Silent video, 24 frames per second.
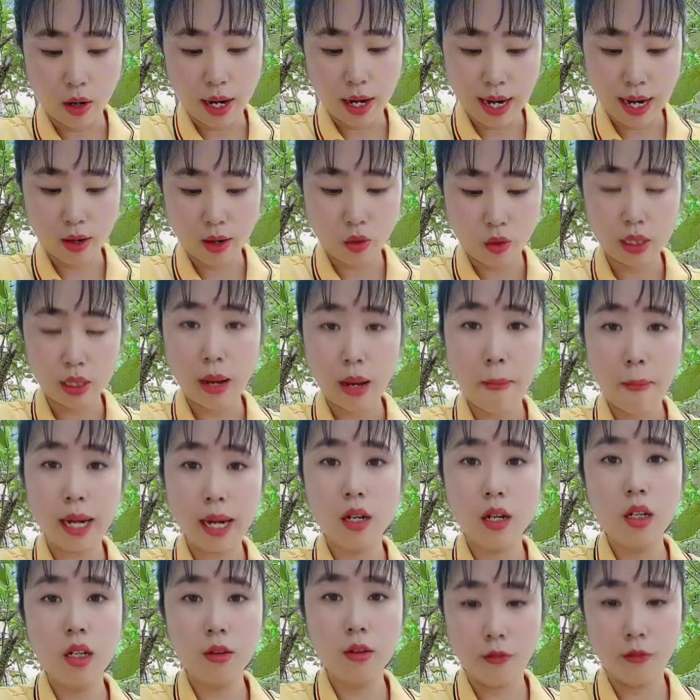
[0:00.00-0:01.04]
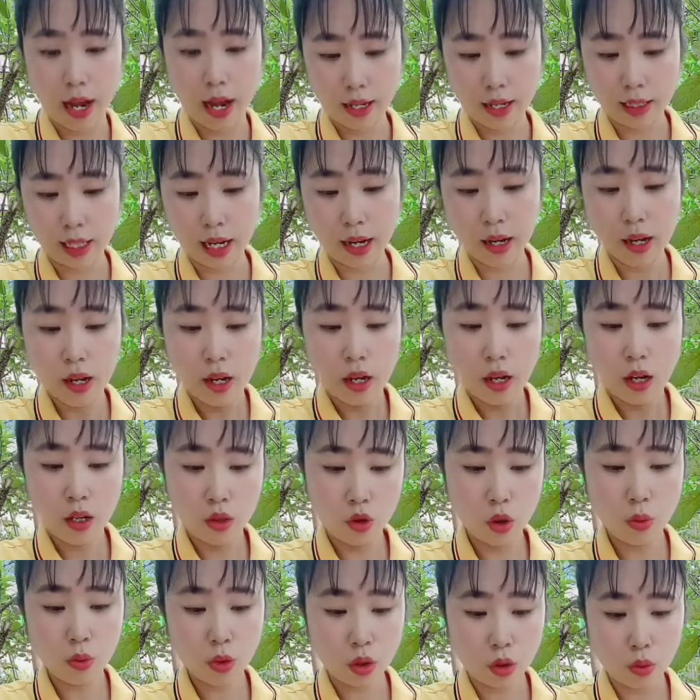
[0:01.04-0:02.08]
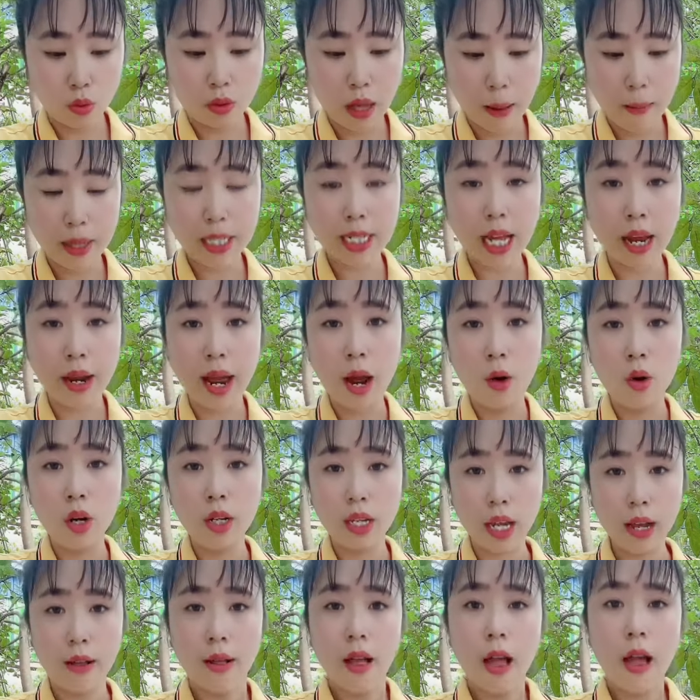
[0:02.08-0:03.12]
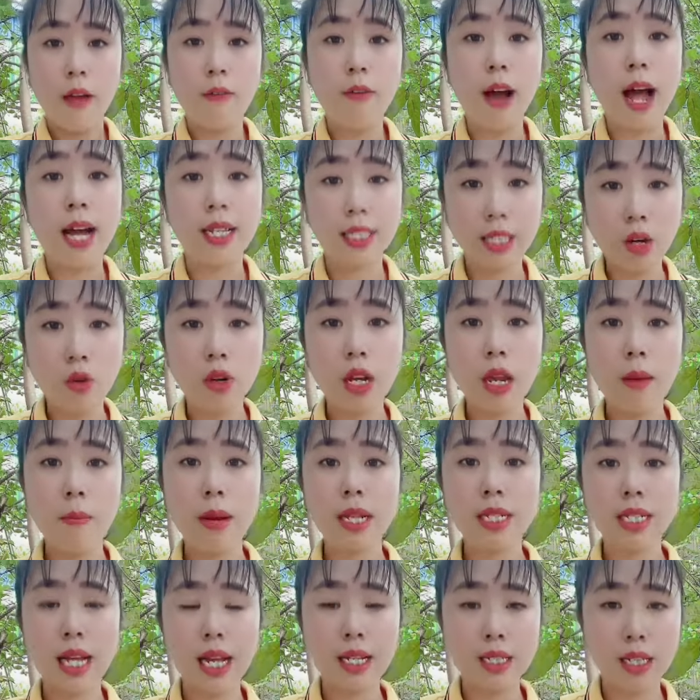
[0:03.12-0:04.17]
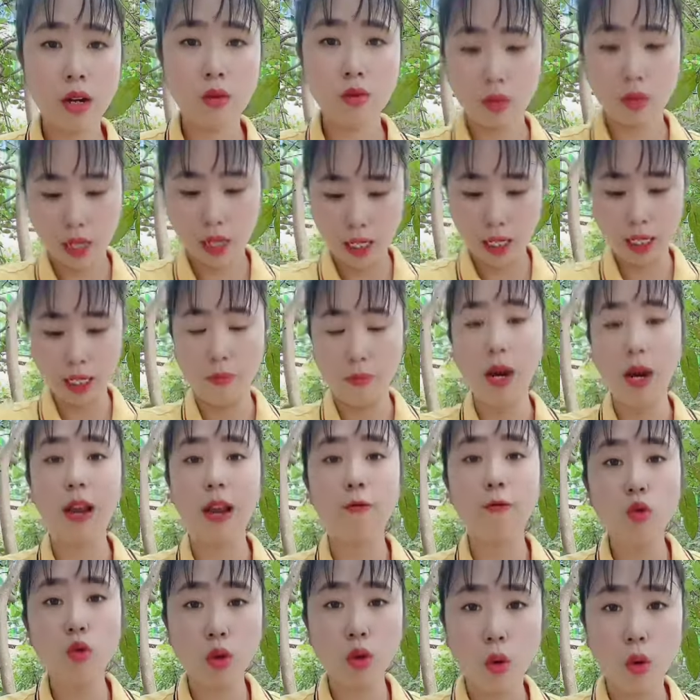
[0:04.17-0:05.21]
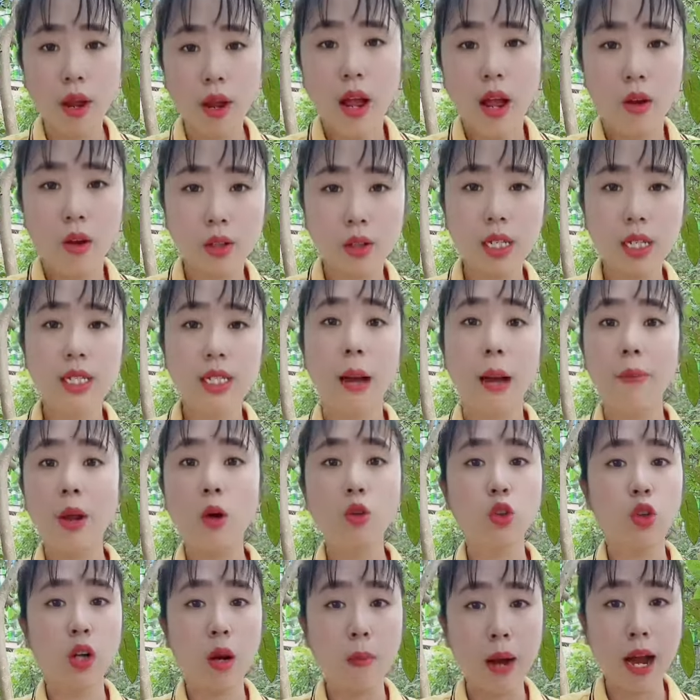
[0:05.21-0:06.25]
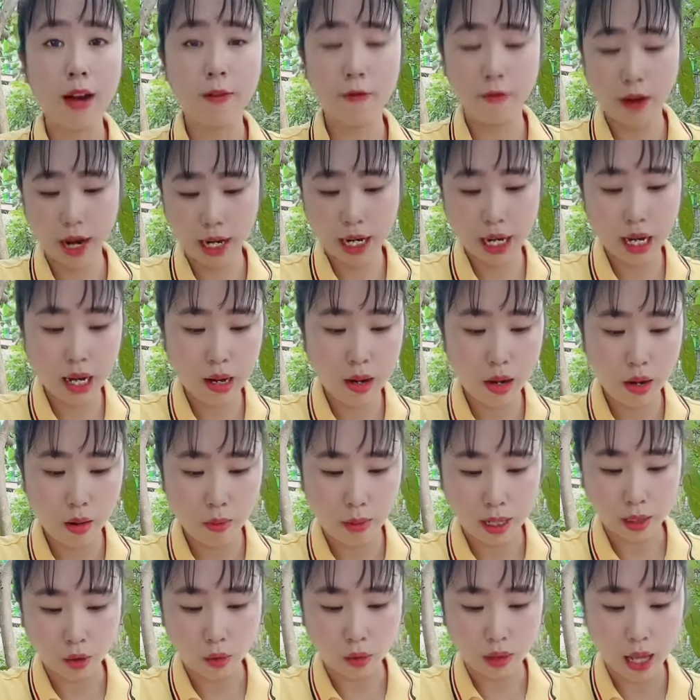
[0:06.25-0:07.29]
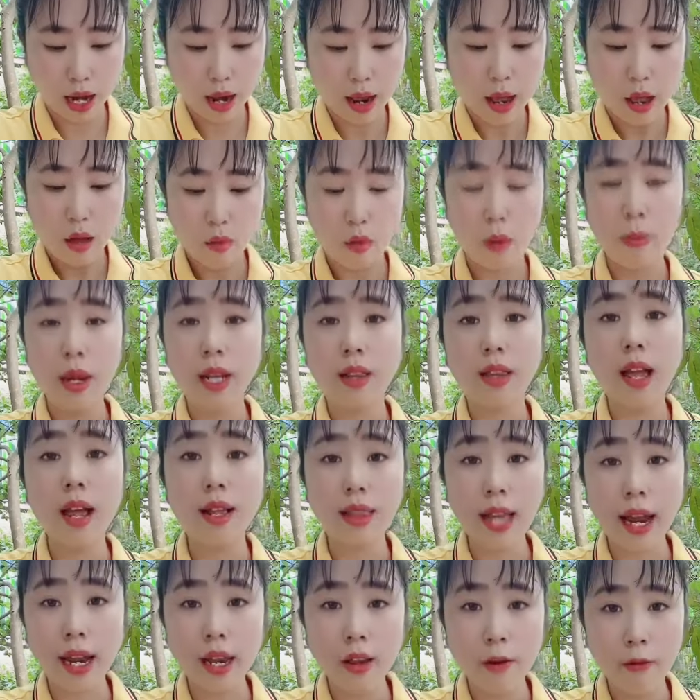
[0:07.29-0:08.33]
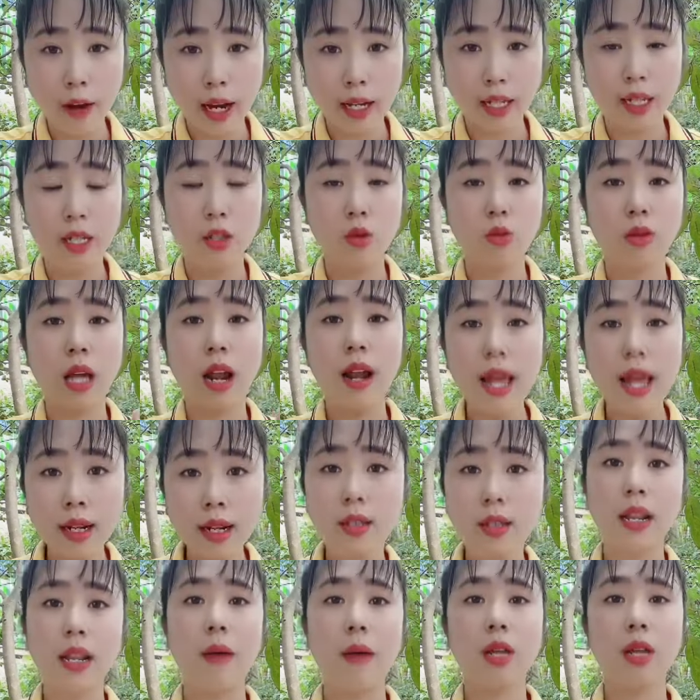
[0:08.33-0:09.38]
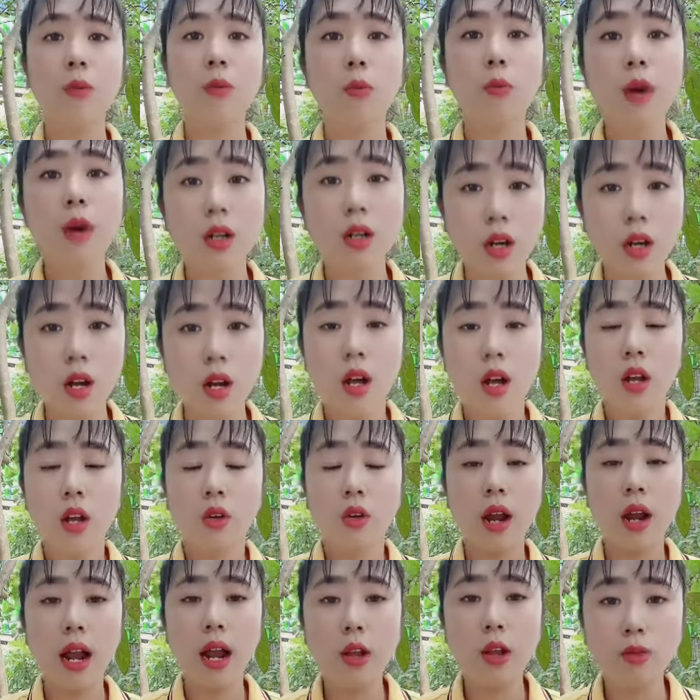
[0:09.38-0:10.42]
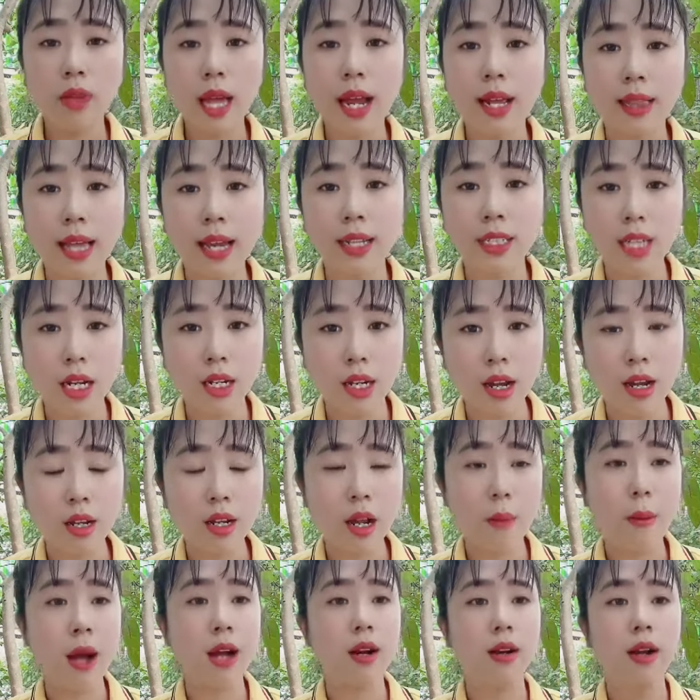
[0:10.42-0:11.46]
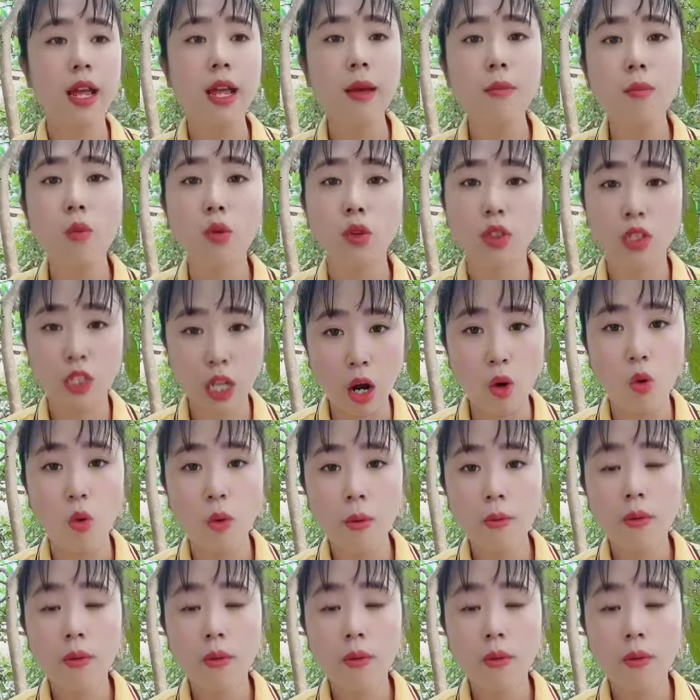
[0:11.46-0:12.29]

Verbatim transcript: cây nan nó sẽ mạnh hơn và sẽ giúp cho chúng ta massage đều hơn nhé và sau khi massage xong thì chỉ 15 phút thôi nó sẽ giảm đau cho các bác và khi mà chúng ta mà bị tê tay như vậy thì chúng ta lên làm thêm một bước nữa đó là nếu tê tay chân nhá các bác lấy một chậu